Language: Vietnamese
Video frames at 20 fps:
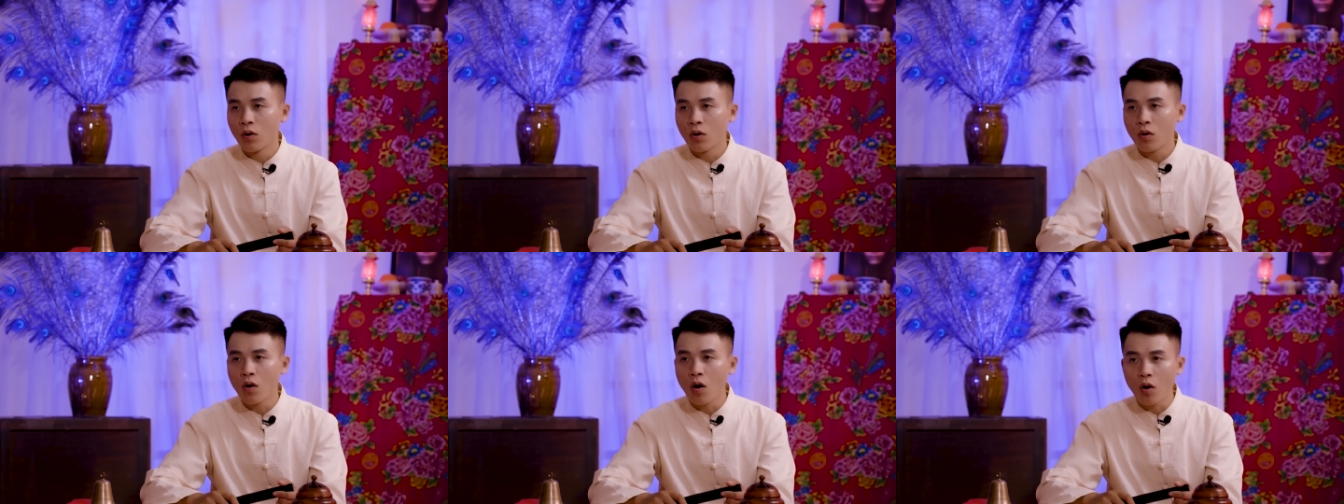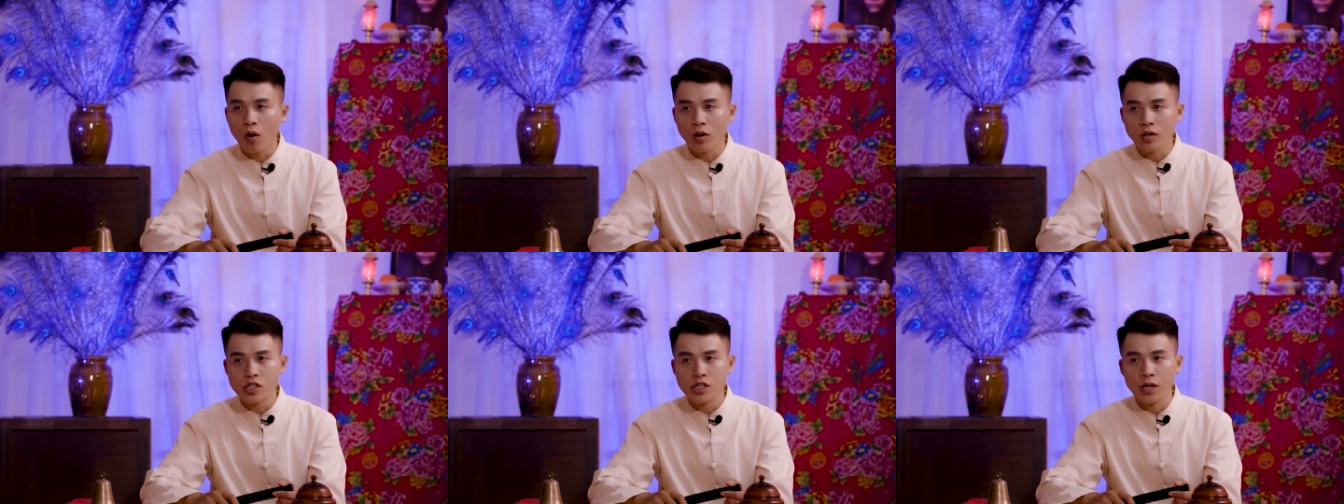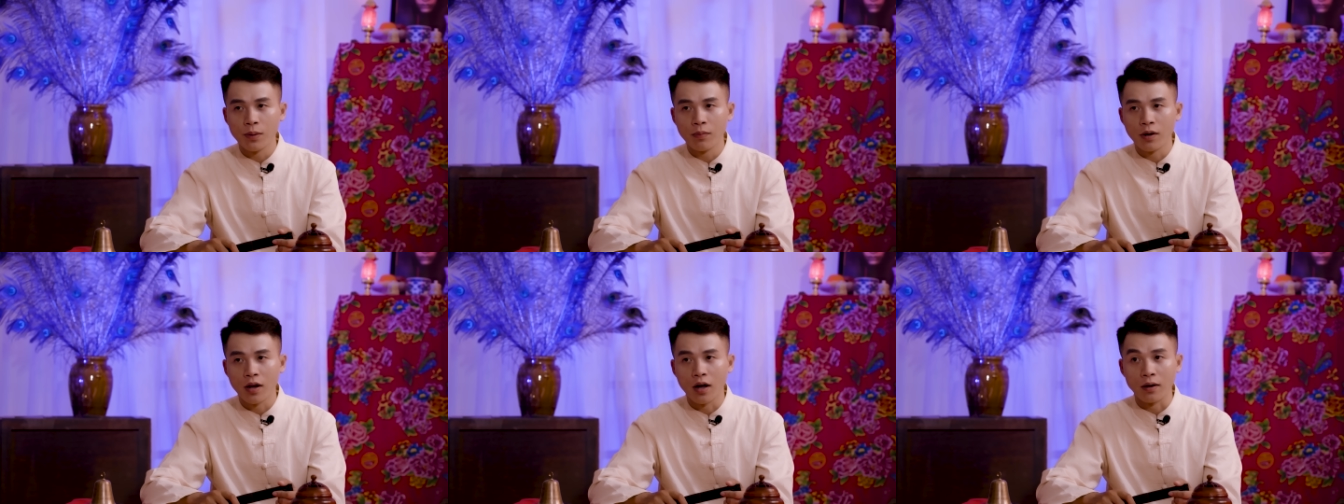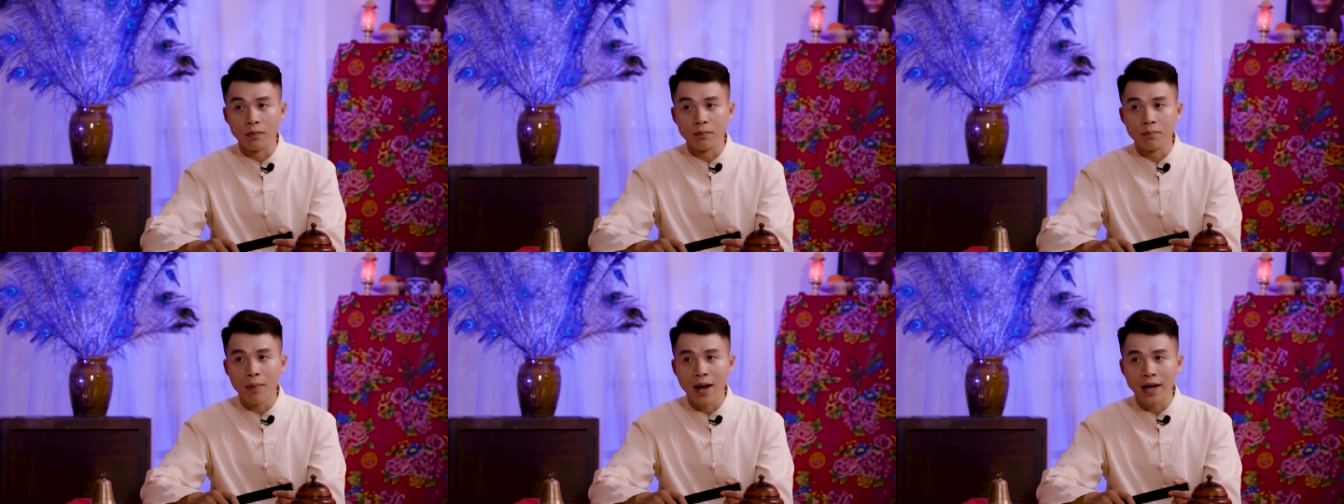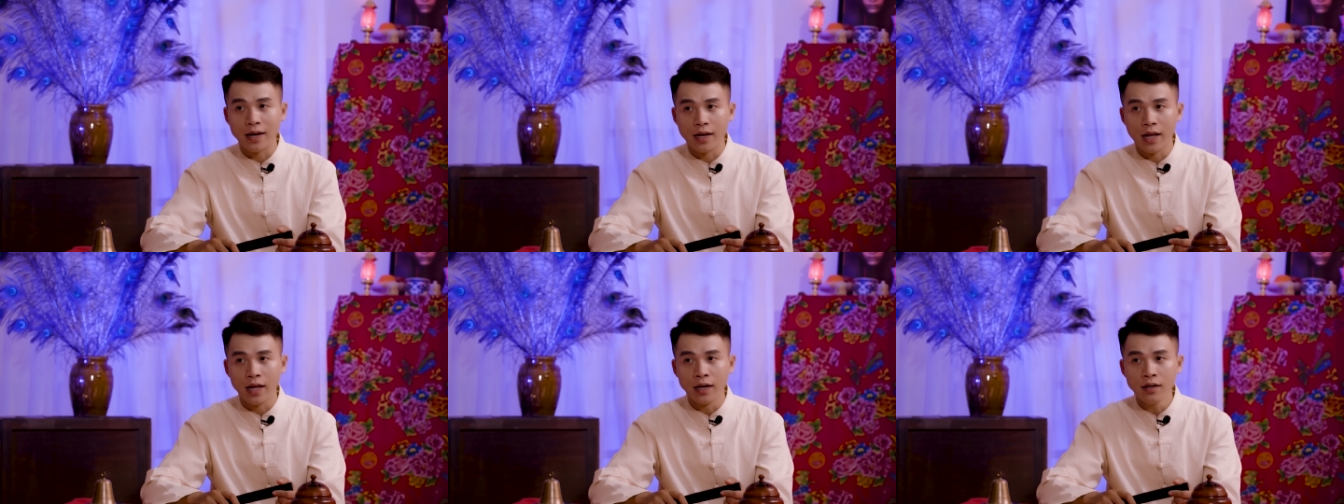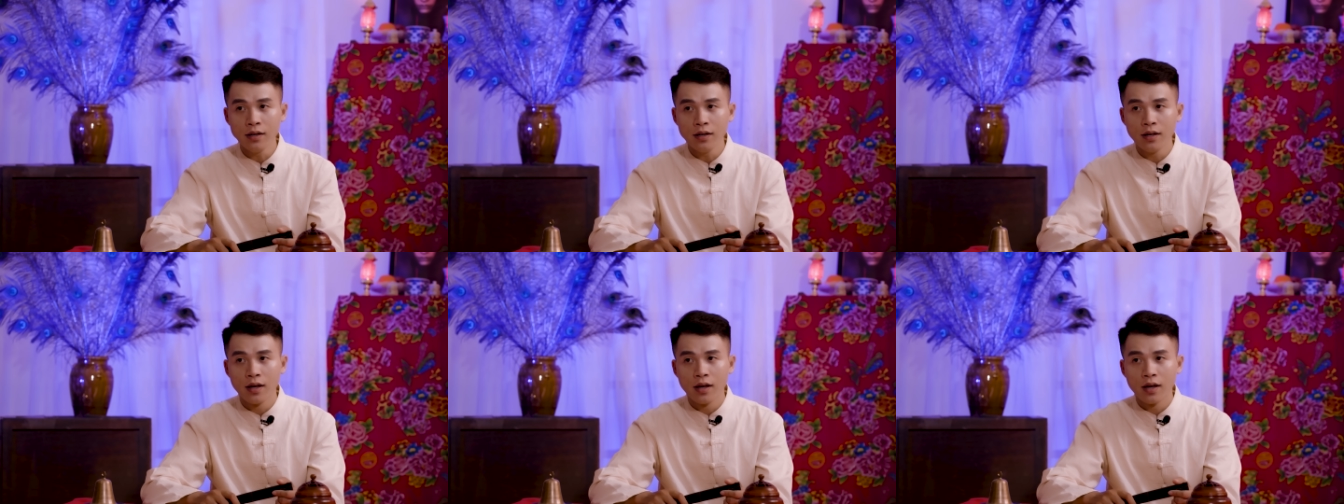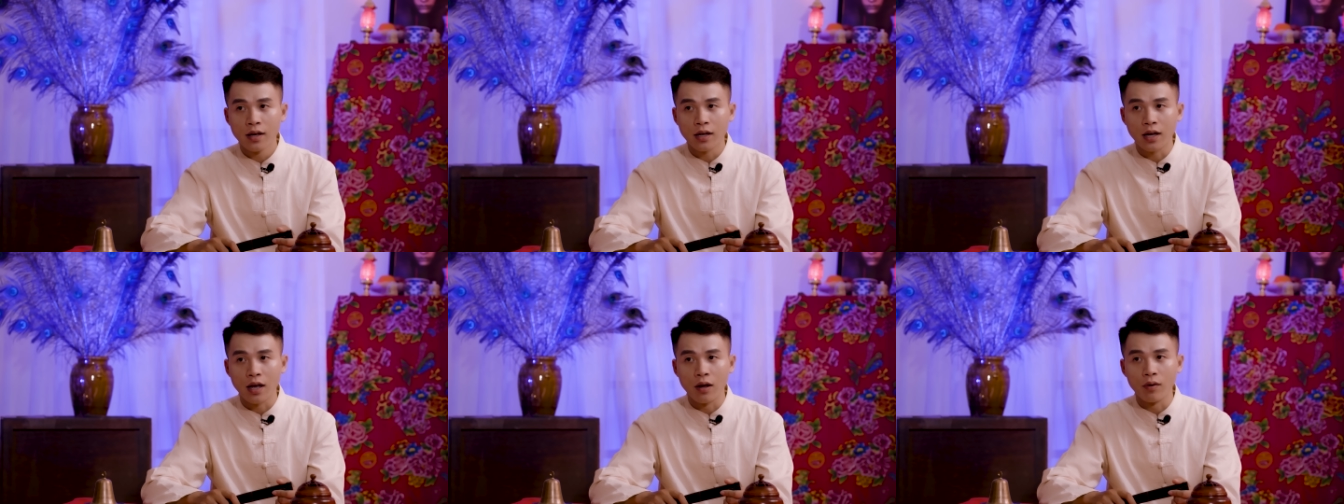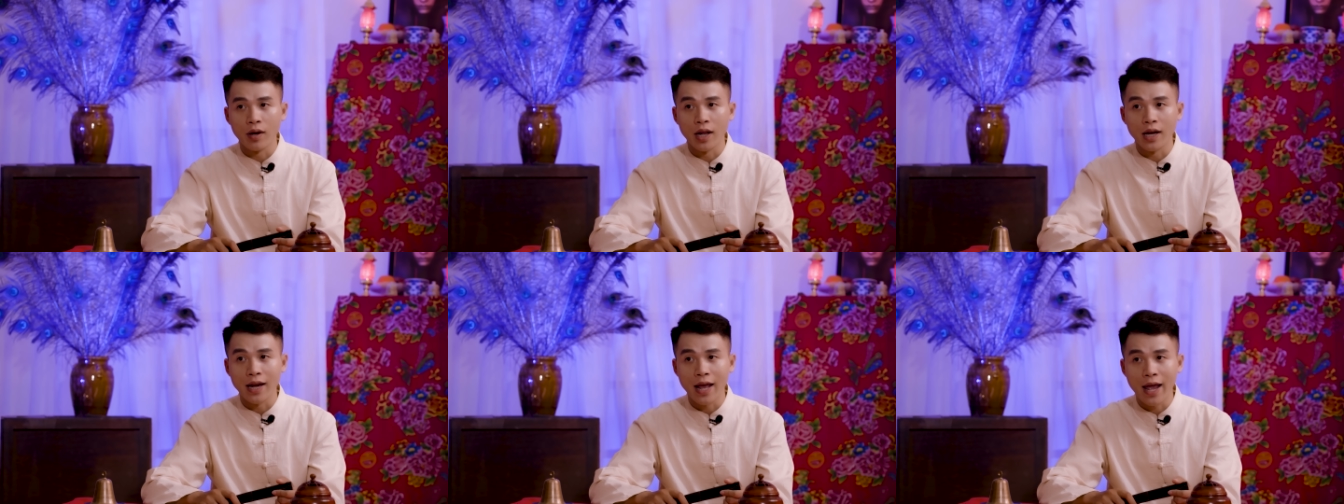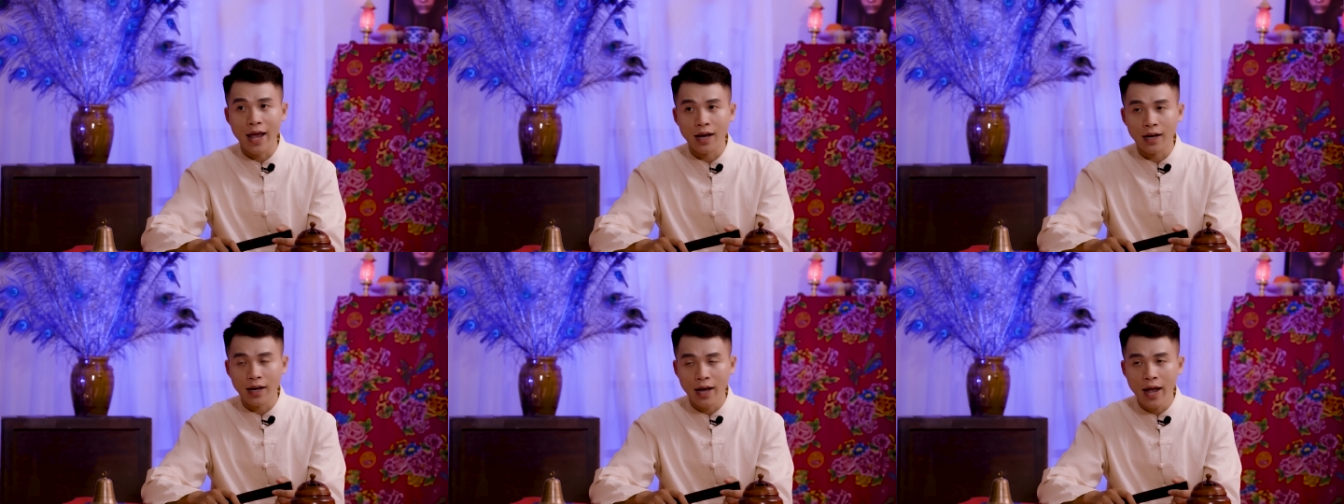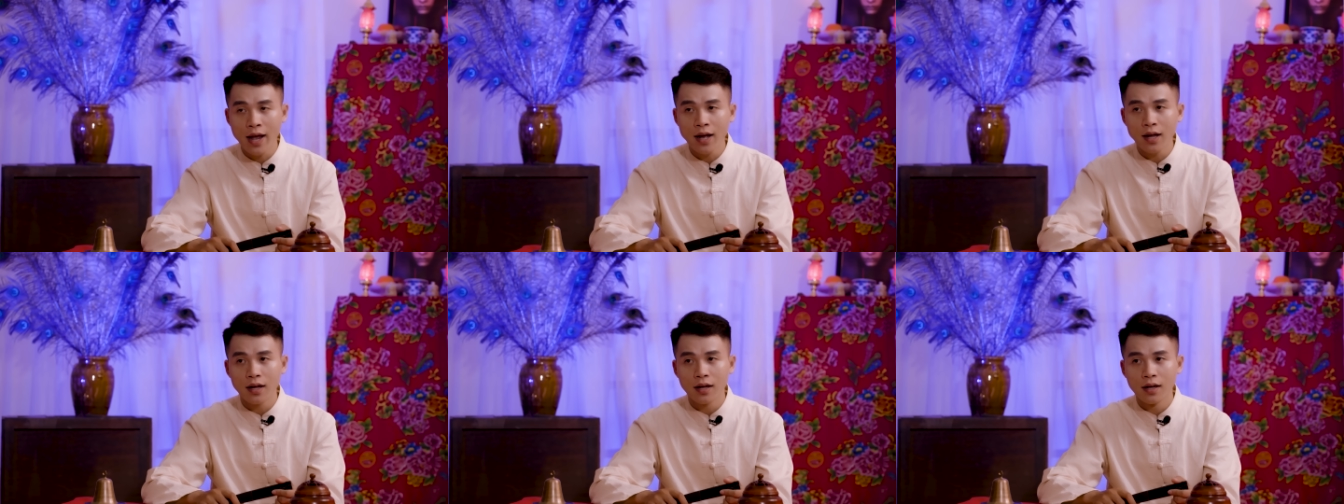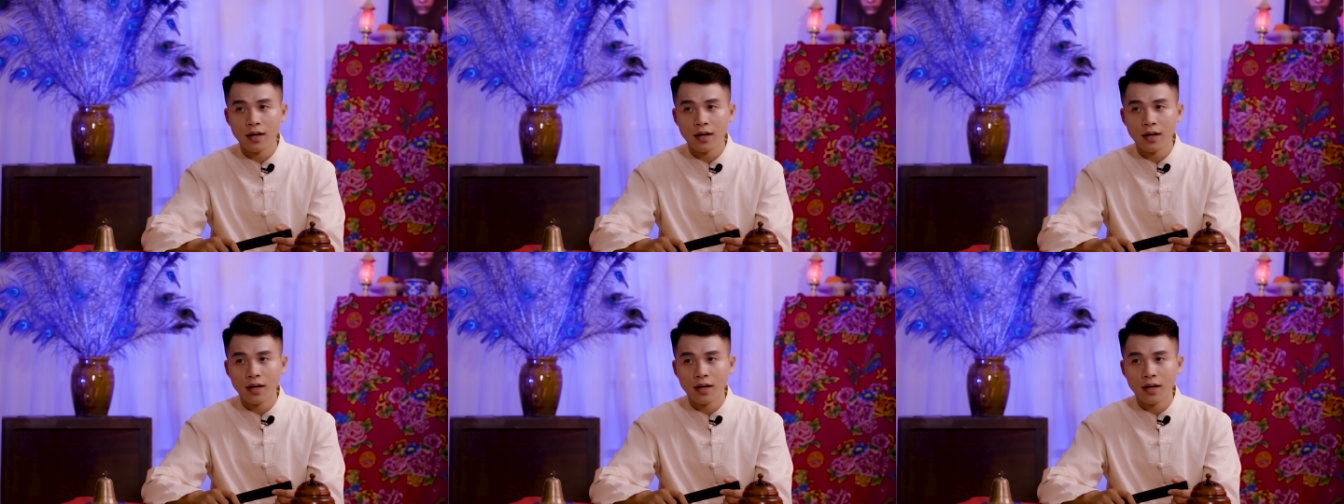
có con chim lợn bay đến kêu lên en ét,